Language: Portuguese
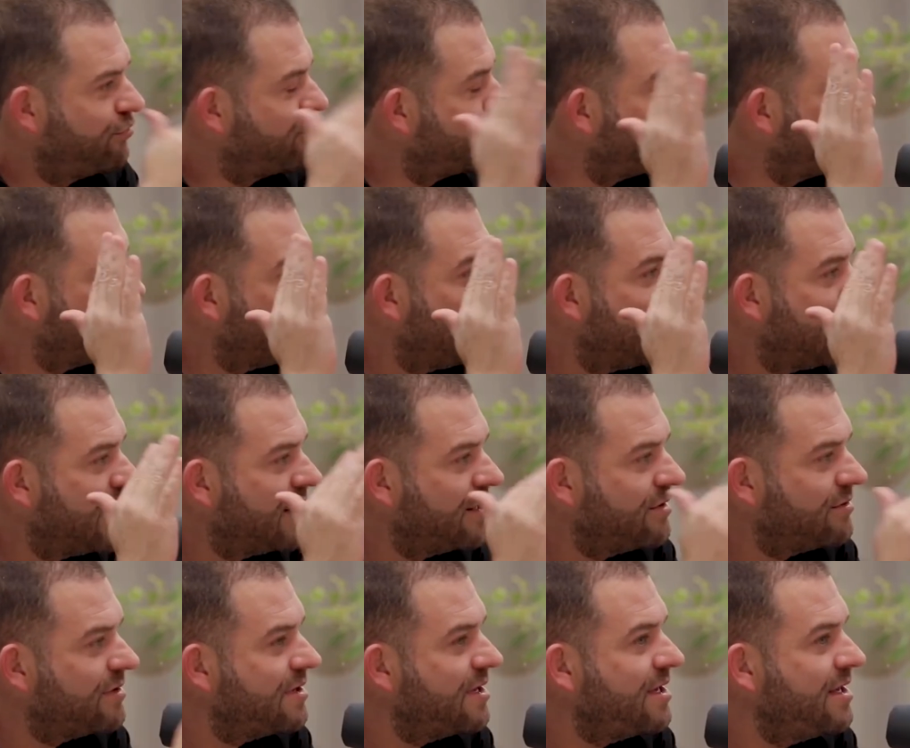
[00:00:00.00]
todo
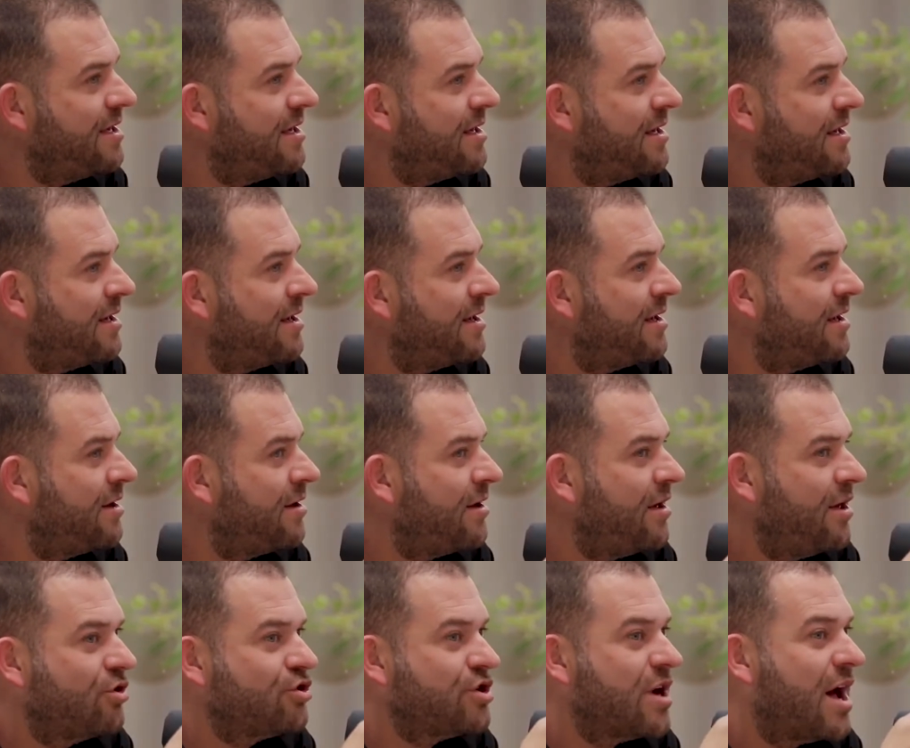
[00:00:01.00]
ano e
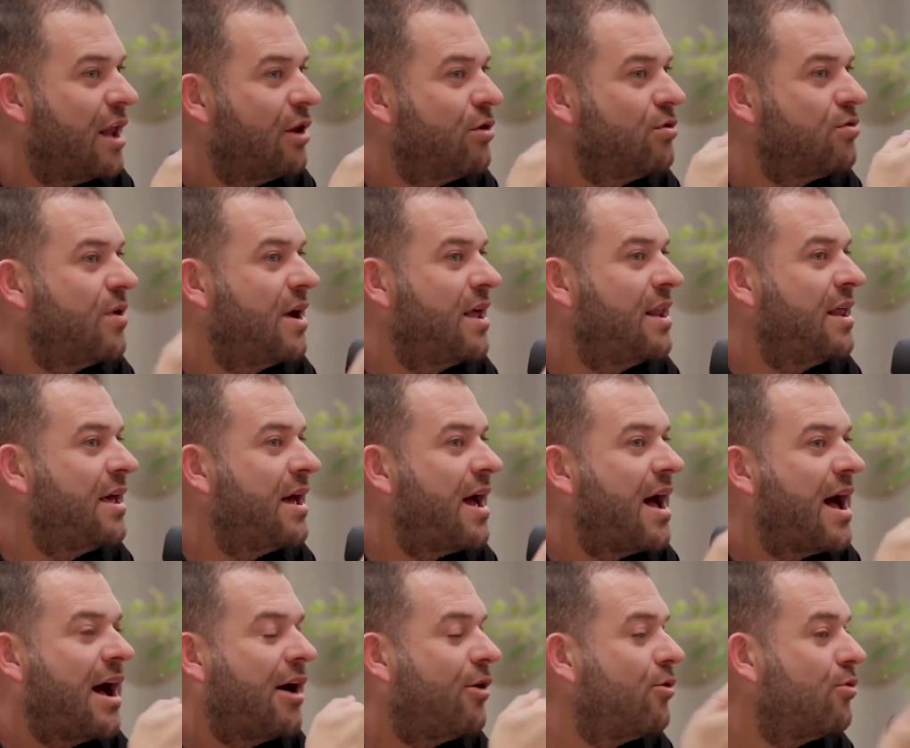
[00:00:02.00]
eu já alugo ele
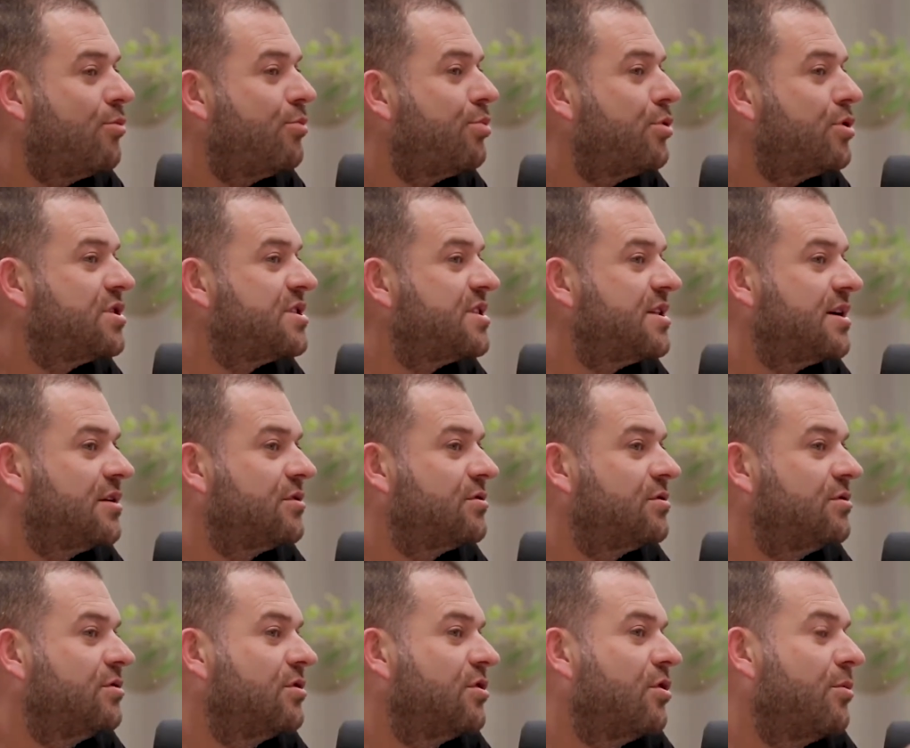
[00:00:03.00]
a 1%
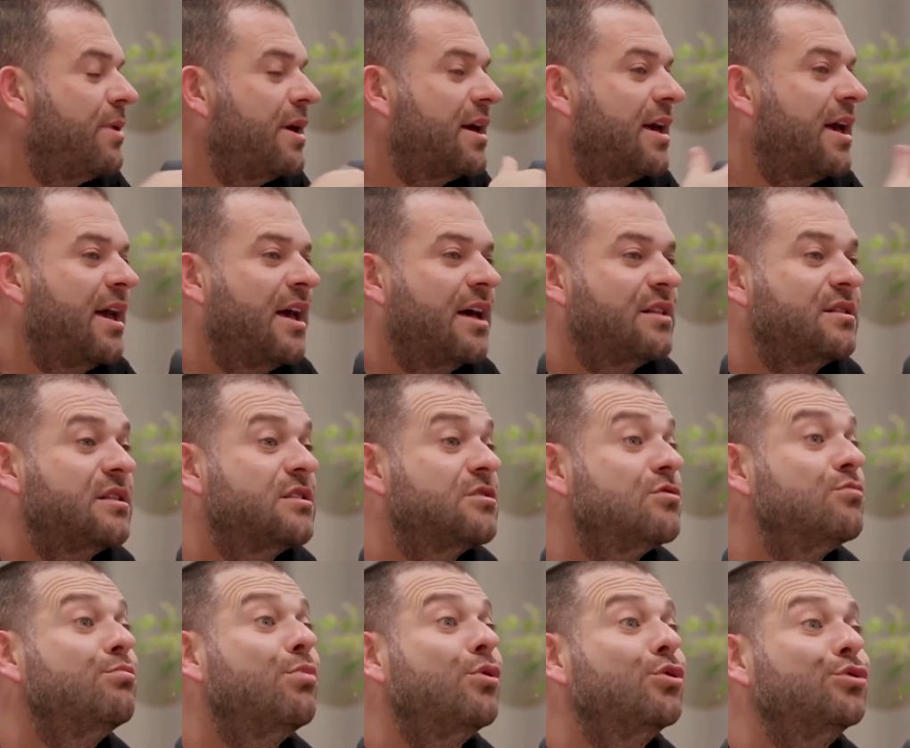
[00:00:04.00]
do que eu peguei, às vezes
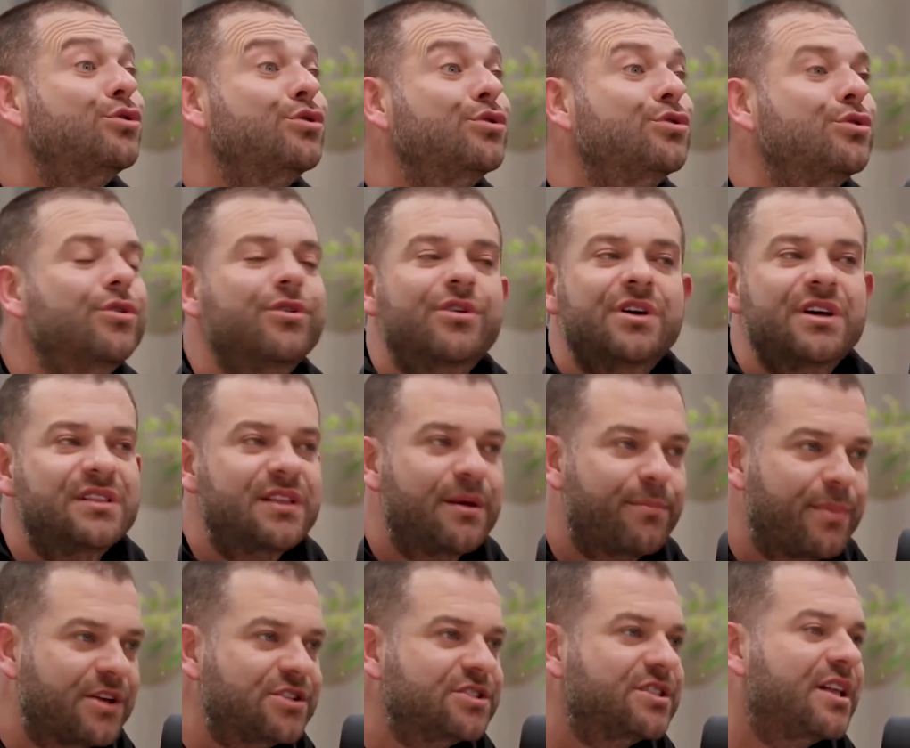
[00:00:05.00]
1.2,
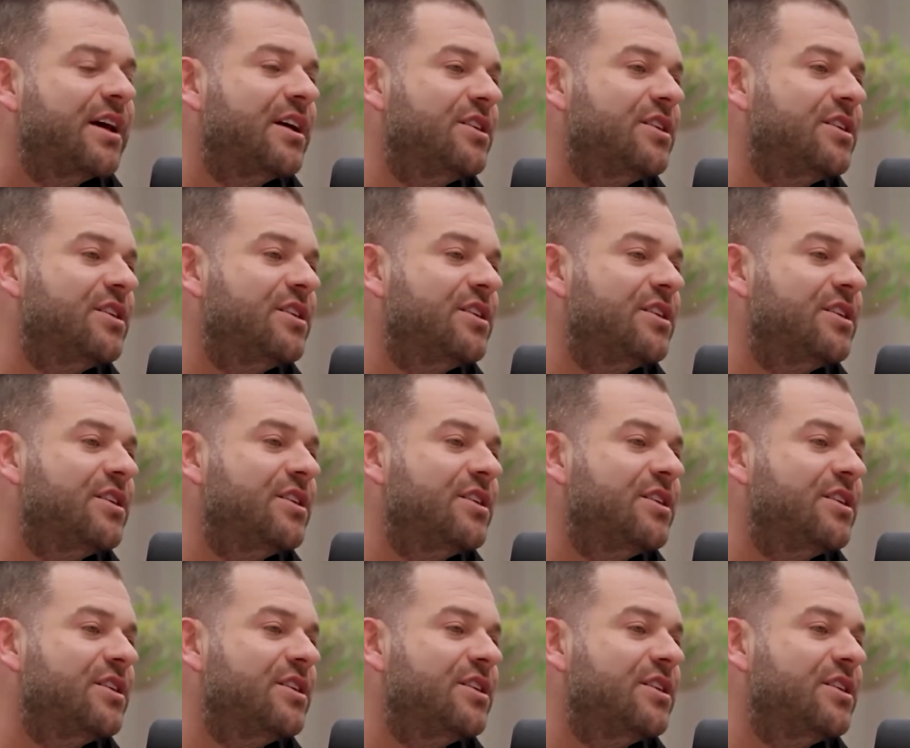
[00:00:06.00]
depende da